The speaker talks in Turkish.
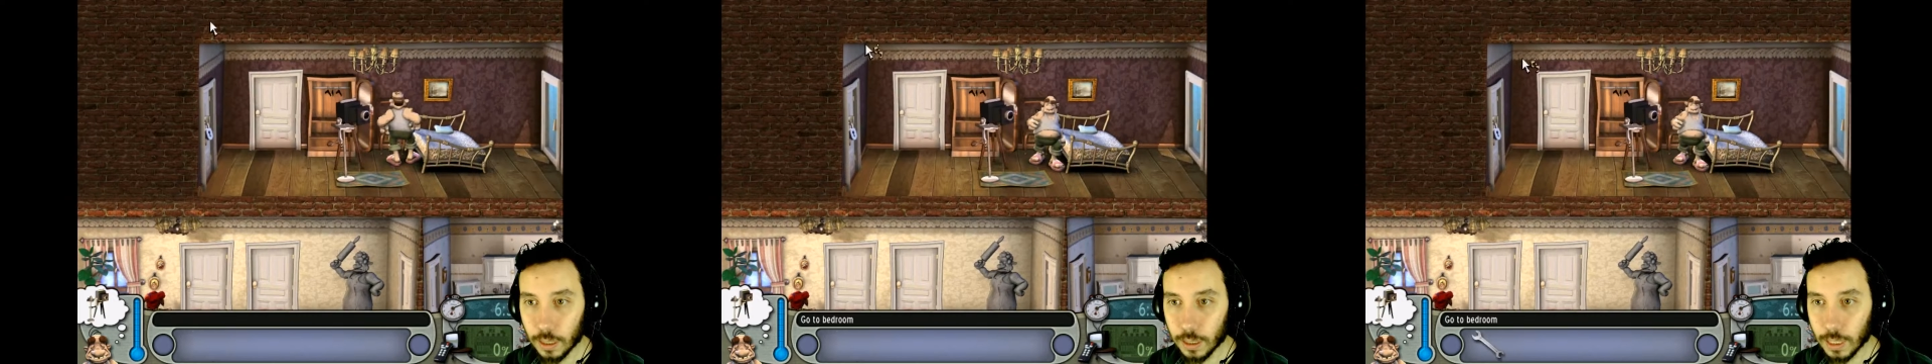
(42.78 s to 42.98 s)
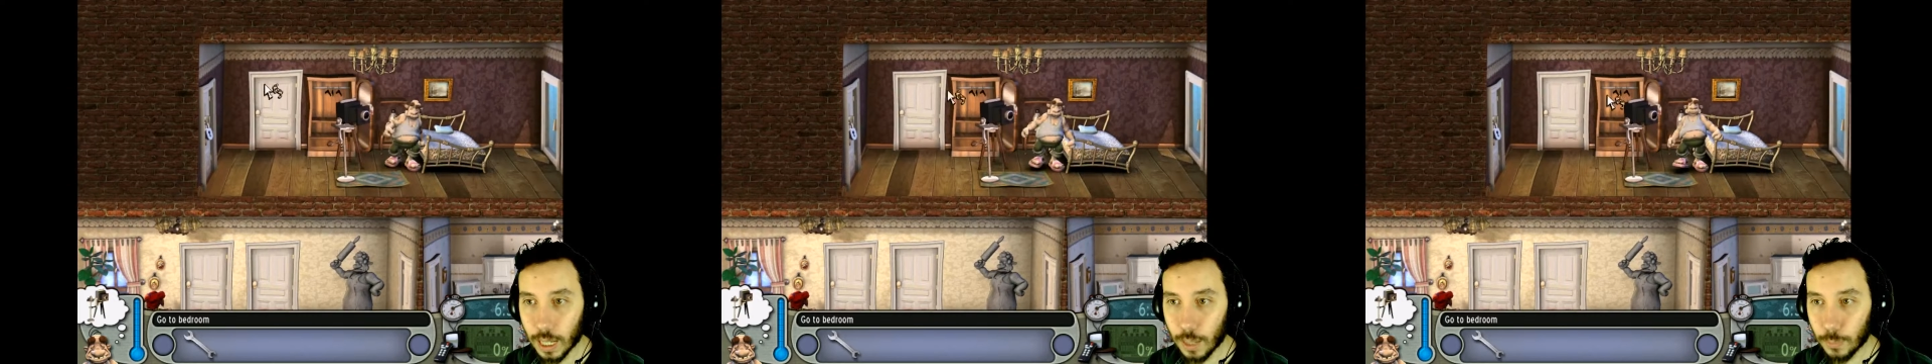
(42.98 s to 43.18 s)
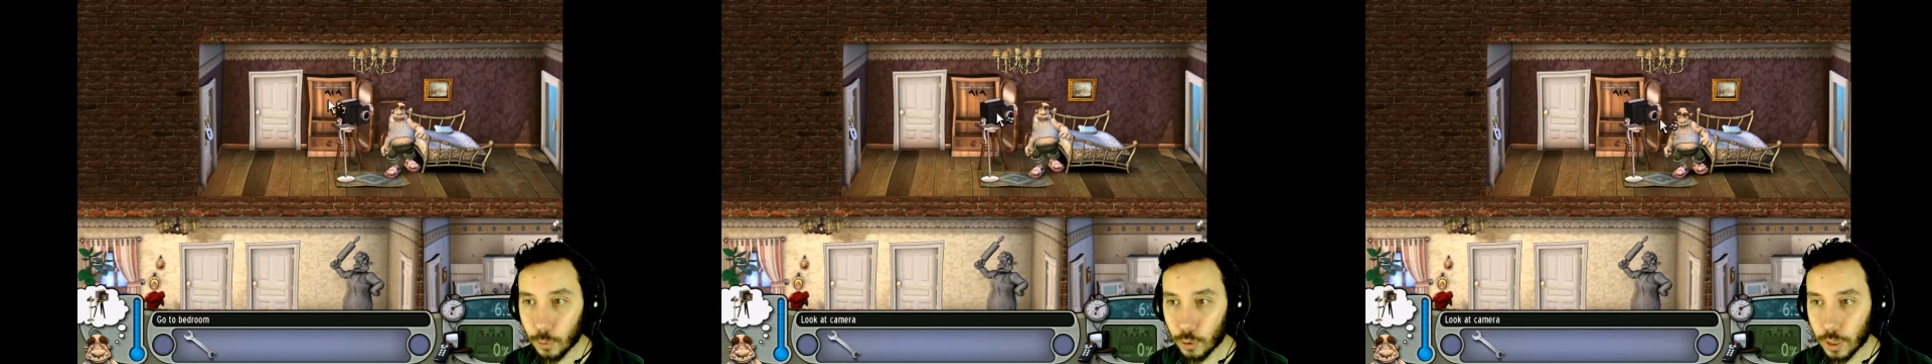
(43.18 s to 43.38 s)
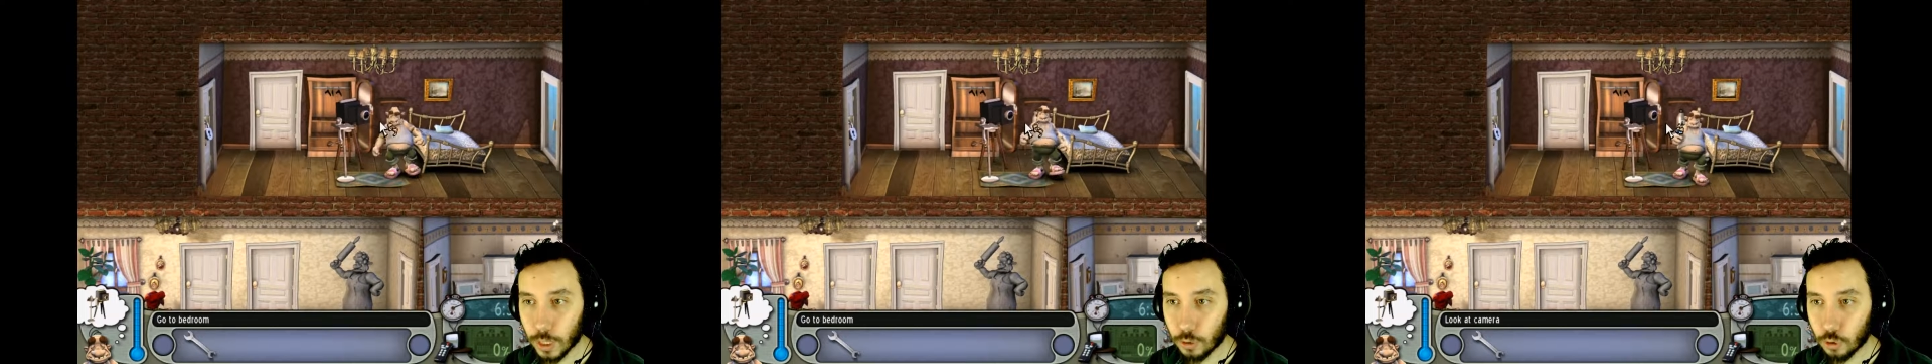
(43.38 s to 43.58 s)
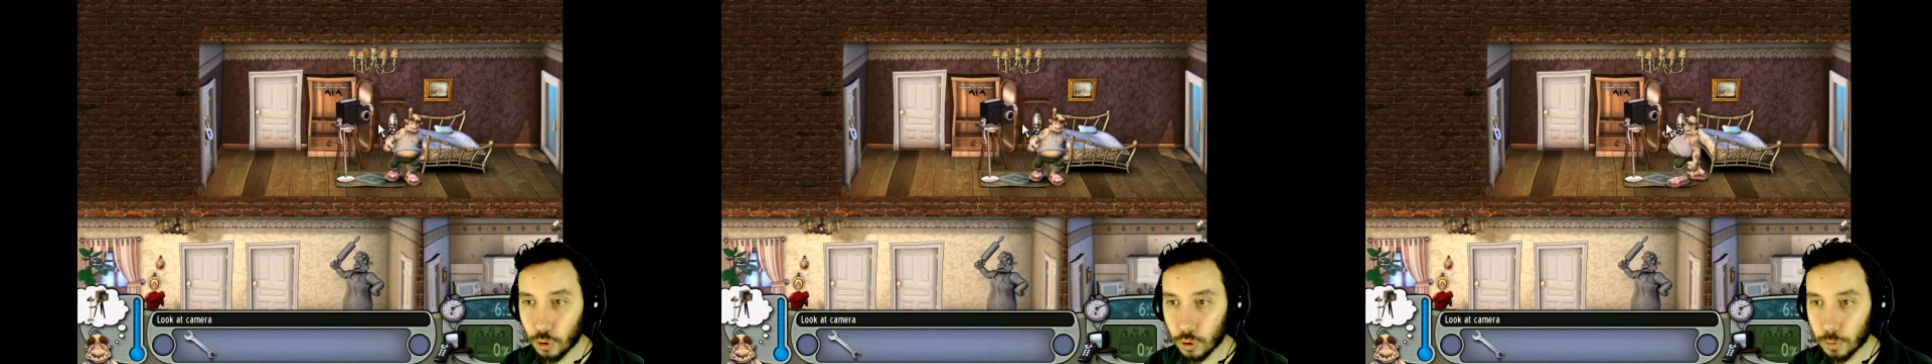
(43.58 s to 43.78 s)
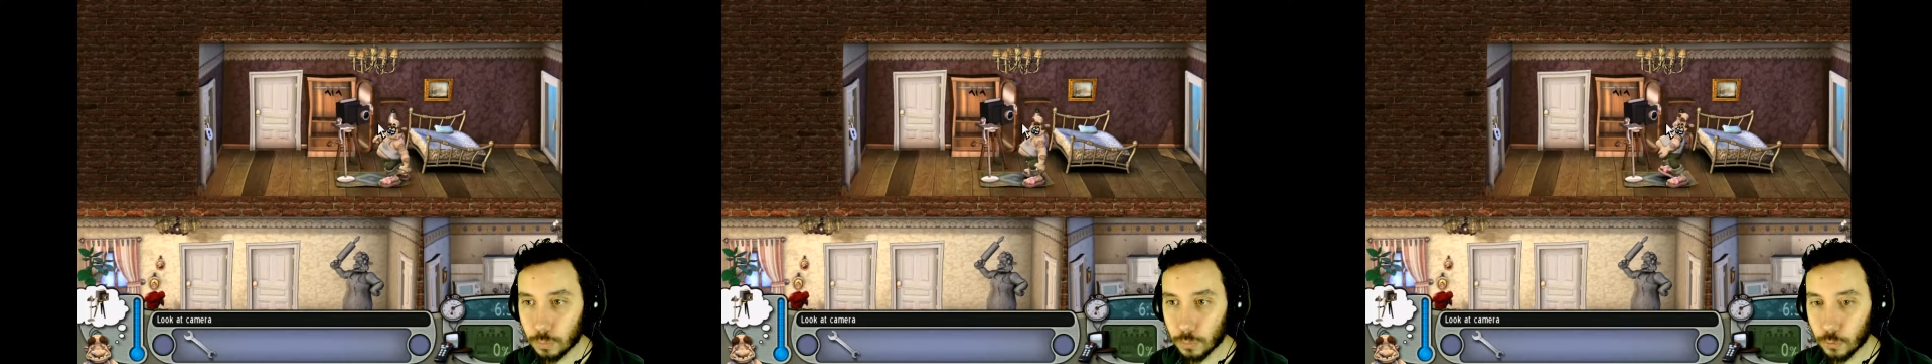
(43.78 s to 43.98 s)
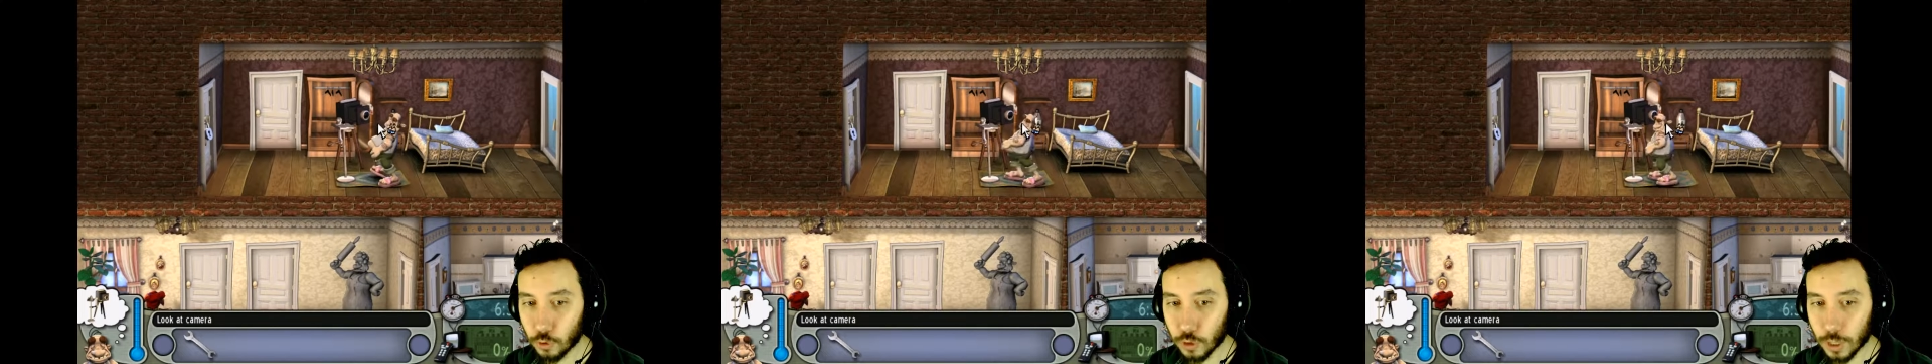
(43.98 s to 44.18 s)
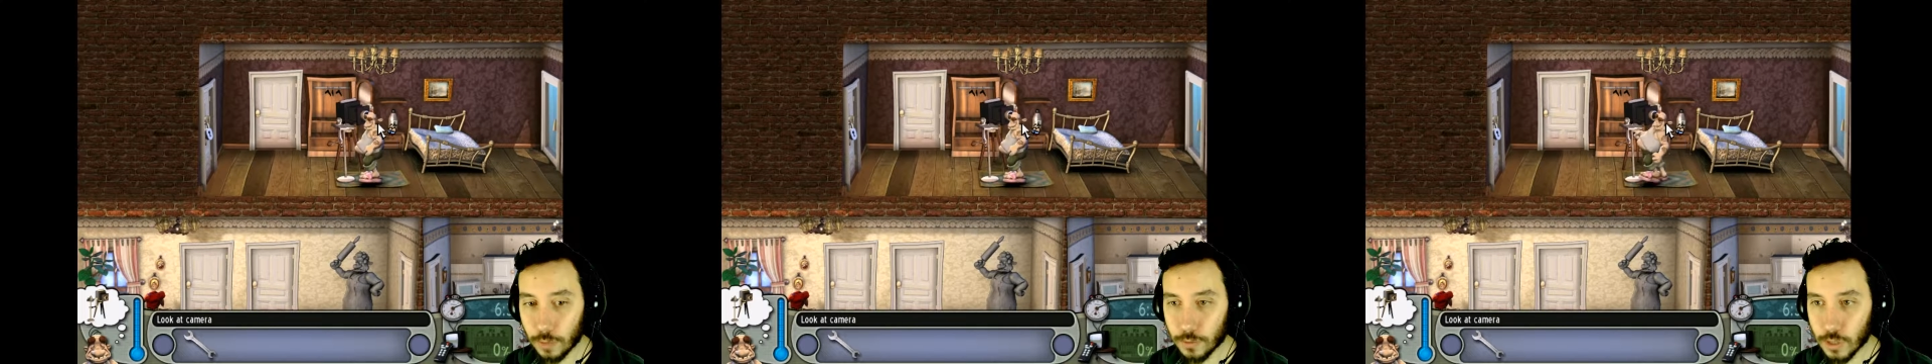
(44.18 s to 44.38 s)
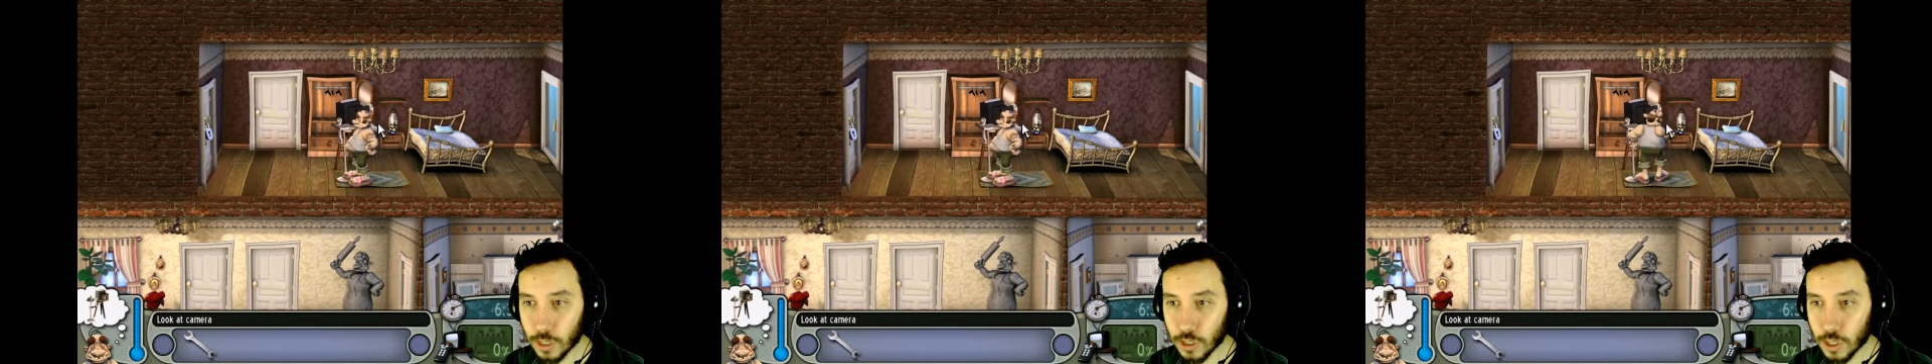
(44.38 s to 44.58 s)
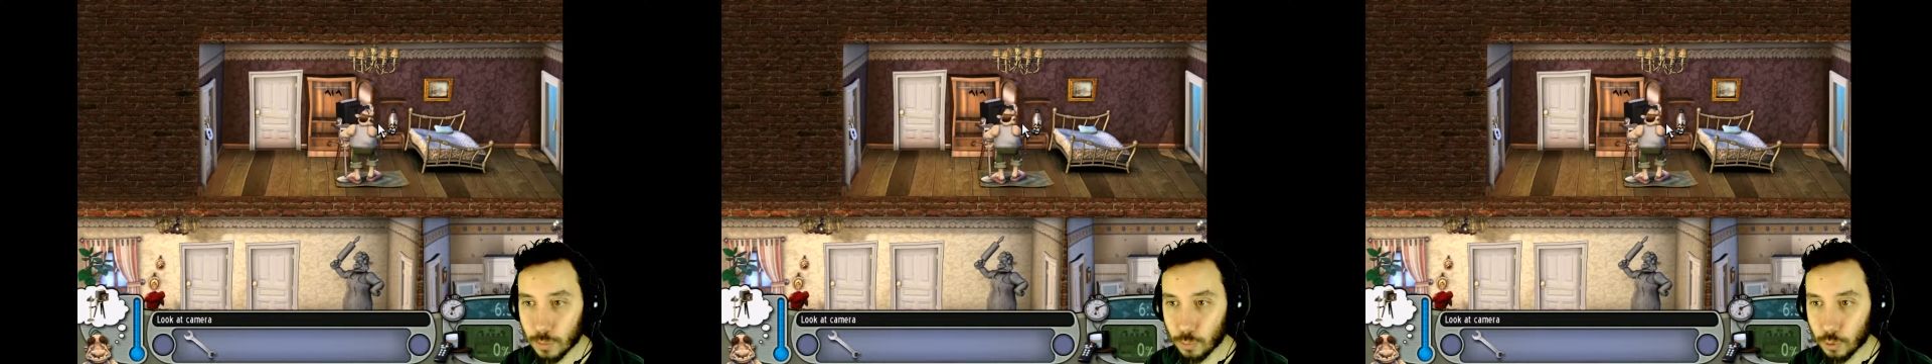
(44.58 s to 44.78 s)
Ne yapıyor ne ediyor. Bir fotoğraf
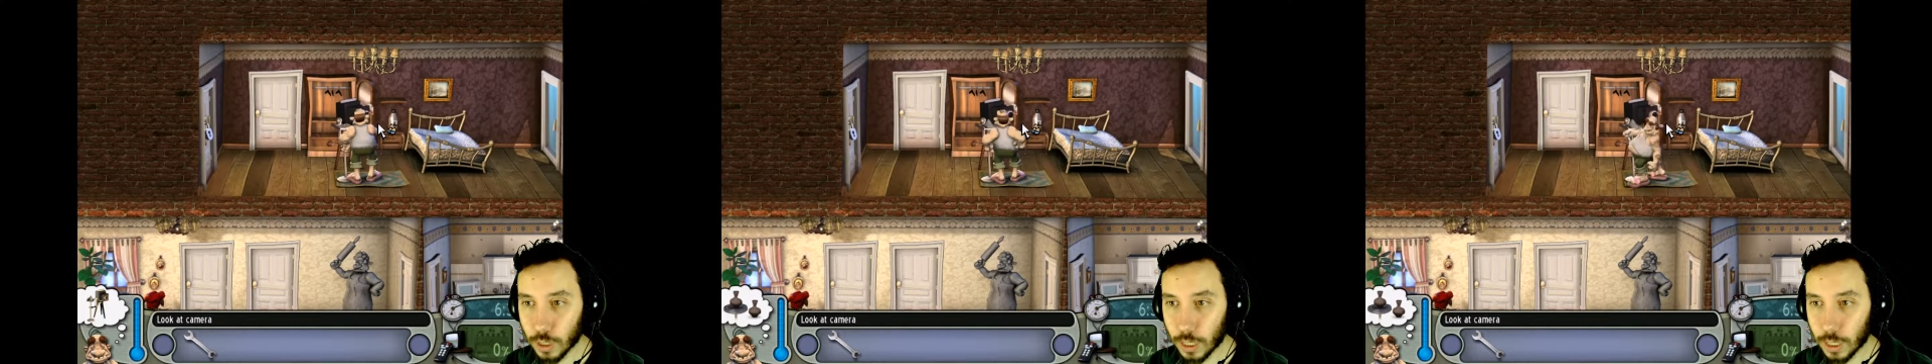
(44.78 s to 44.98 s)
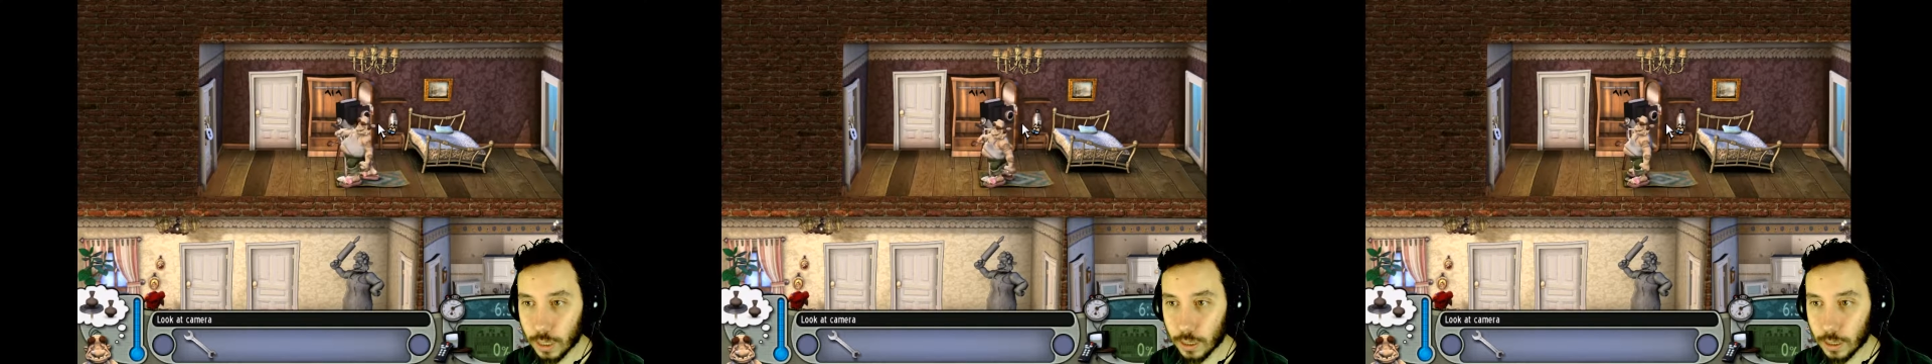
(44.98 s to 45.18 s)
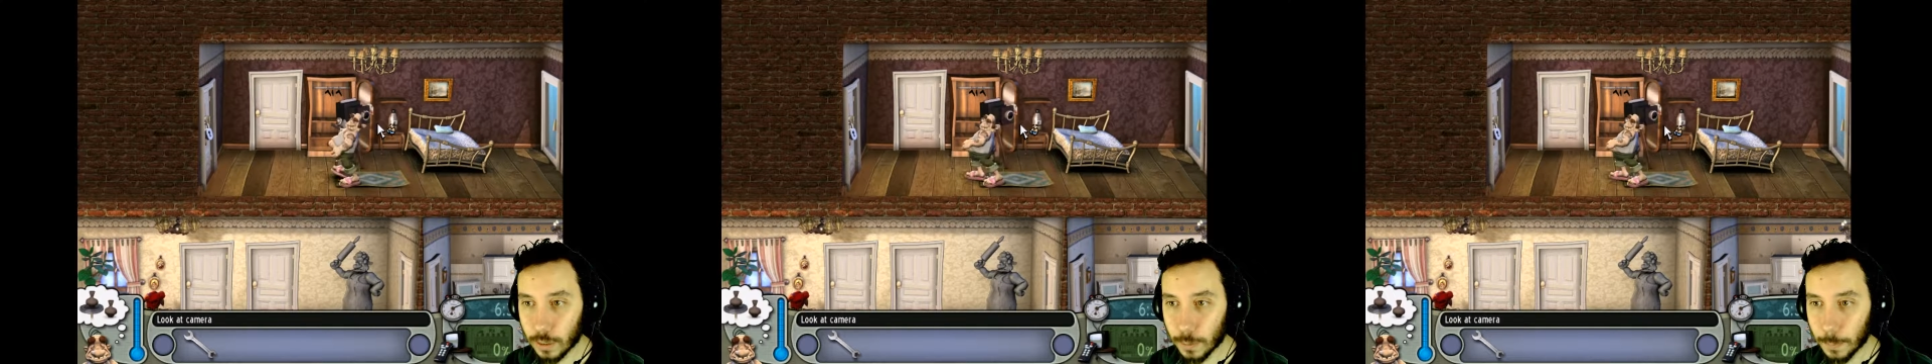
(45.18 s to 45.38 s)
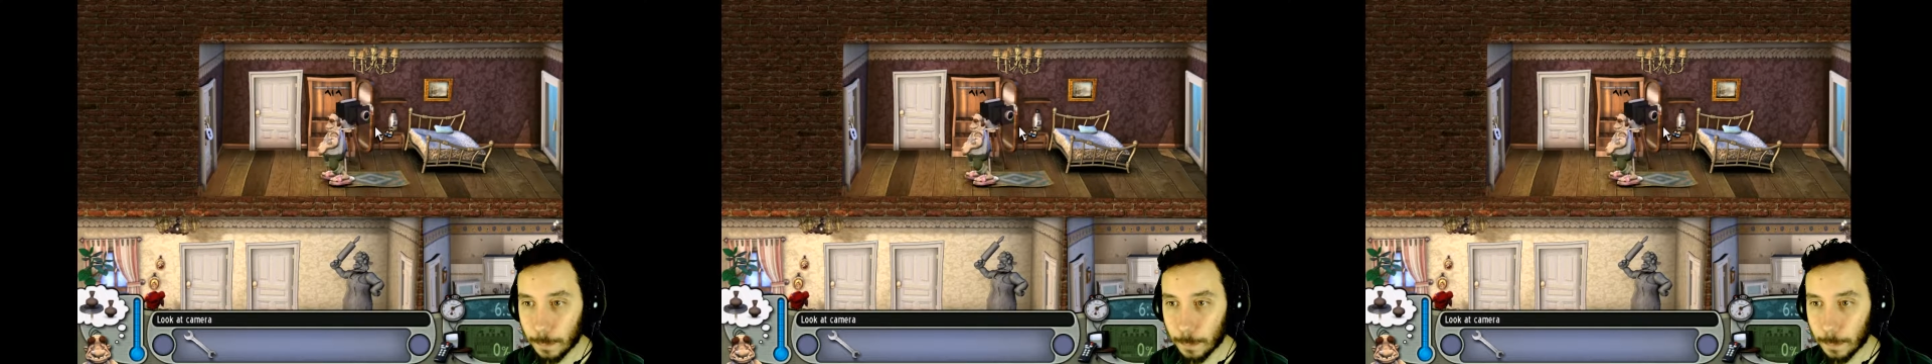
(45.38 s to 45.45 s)
çekecek burada herhalde.